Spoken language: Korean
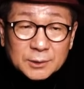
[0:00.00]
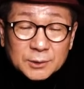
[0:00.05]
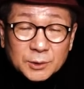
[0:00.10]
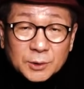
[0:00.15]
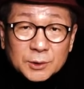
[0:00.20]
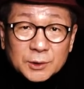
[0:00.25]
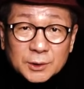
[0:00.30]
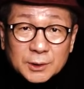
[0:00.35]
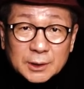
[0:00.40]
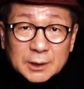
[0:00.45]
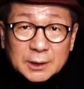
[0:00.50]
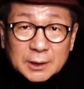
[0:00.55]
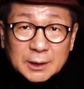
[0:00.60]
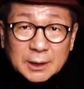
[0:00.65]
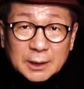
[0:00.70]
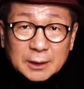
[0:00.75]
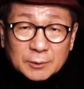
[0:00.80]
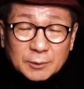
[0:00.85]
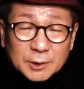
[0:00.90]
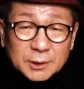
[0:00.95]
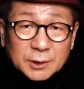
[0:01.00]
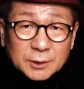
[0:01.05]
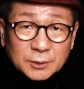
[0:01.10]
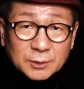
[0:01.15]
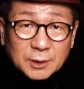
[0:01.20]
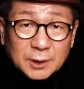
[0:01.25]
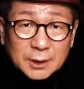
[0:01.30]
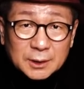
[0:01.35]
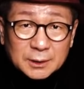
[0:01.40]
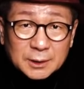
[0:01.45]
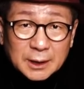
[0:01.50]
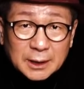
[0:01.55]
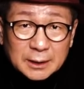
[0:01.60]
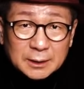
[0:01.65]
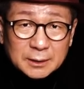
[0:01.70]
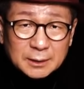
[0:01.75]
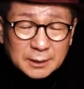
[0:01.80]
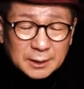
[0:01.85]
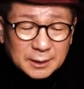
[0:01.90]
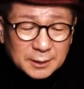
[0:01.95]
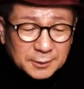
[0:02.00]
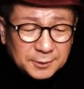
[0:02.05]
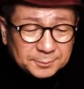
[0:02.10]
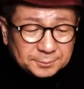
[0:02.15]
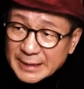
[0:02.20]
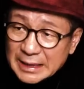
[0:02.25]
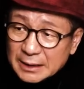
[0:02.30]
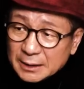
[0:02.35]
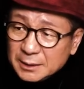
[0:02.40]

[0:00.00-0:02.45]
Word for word: 초년기 때 워싱턴에서 했는데요.